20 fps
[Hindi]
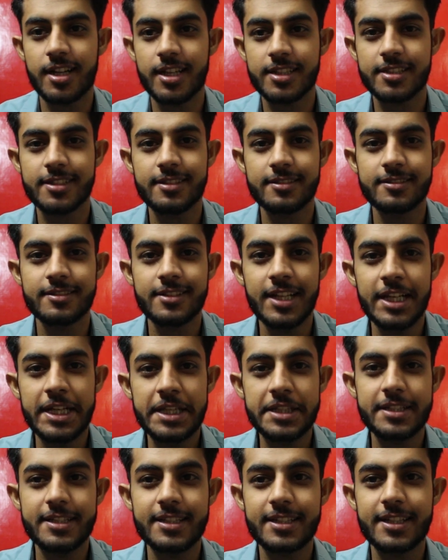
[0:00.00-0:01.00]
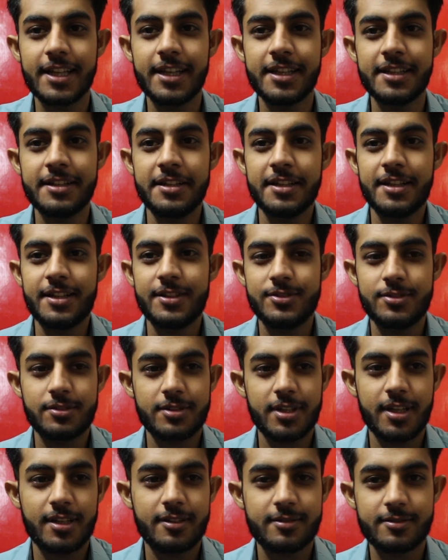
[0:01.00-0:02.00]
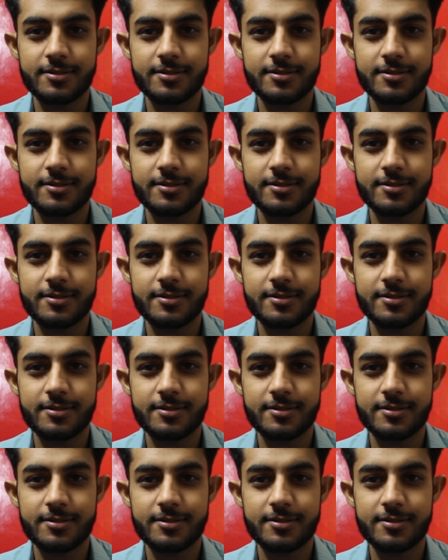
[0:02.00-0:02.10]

रात है ठीक है जो कि